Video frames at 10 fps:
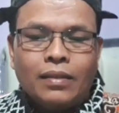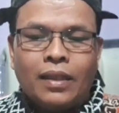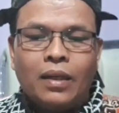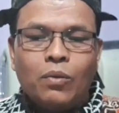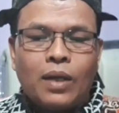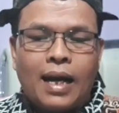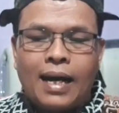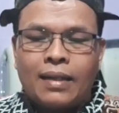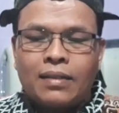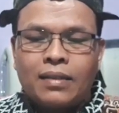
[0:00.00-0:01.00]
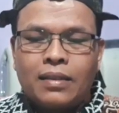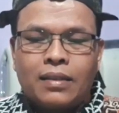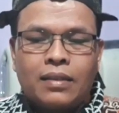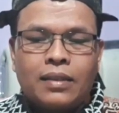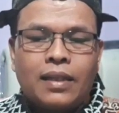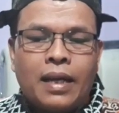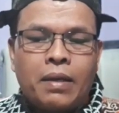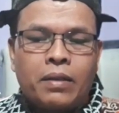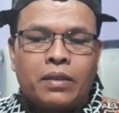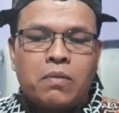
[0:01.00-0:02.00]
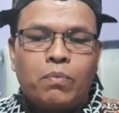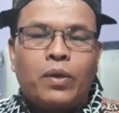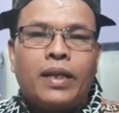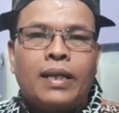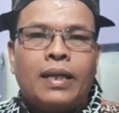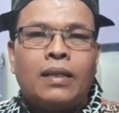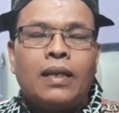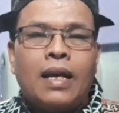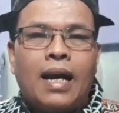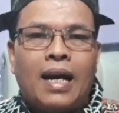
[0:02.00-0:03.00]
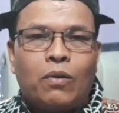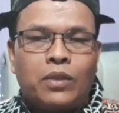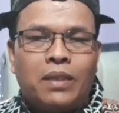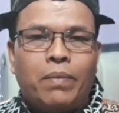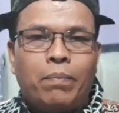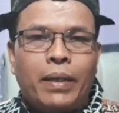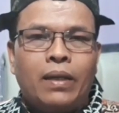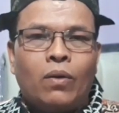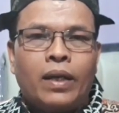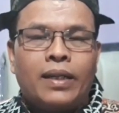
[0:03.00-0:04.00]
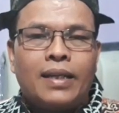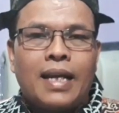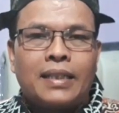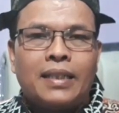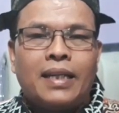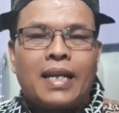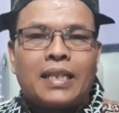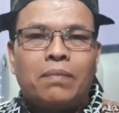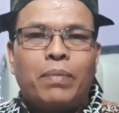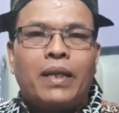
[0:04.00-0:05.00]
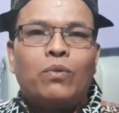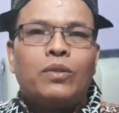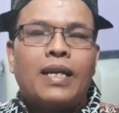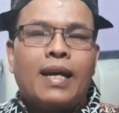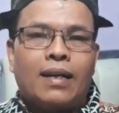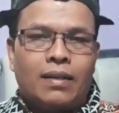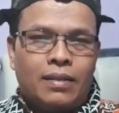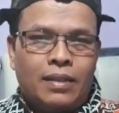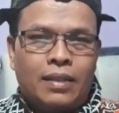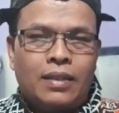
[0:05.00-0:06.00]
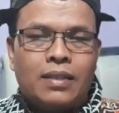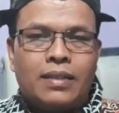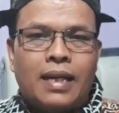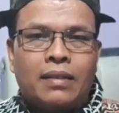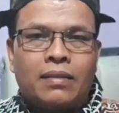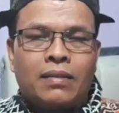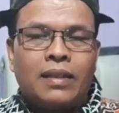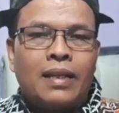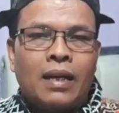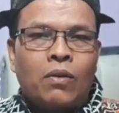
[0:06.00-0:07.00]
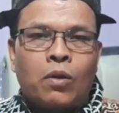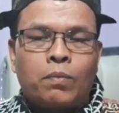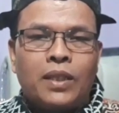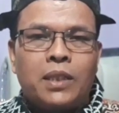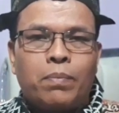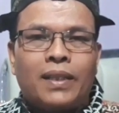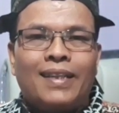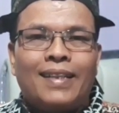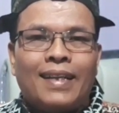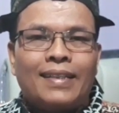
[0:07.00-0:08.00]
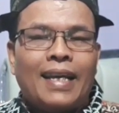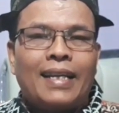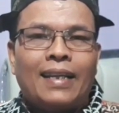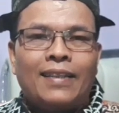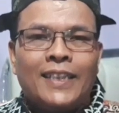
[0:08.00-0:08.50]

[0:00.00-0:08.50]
Kelurahan Serai Serumpun ini harus dipimpin oleh generasi-generasi berikutnya yang tidak korupsi seperti kita-kita ini.